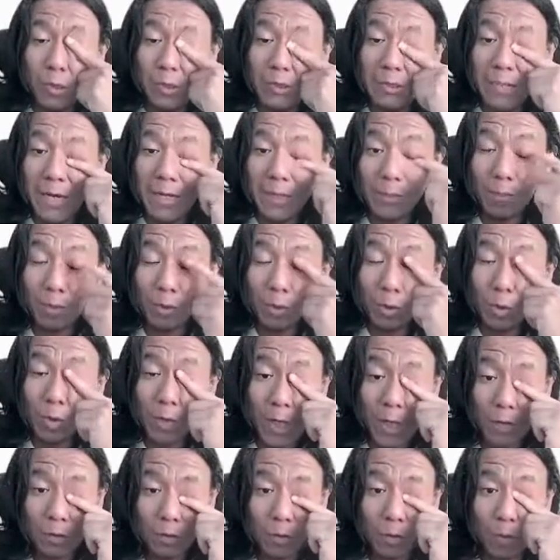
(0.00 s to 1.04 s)
yang
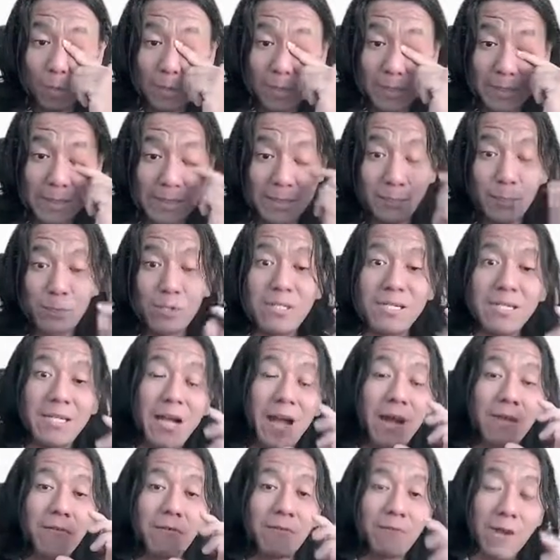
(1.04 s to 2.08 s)
dibutuhkan untuk
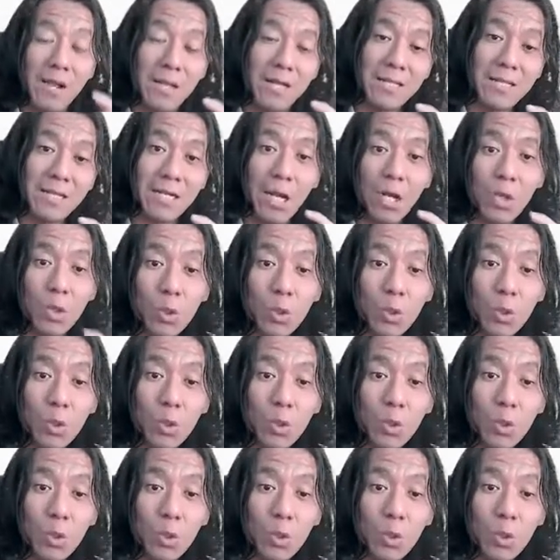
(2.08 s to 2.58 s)
mendistribusikan file dengan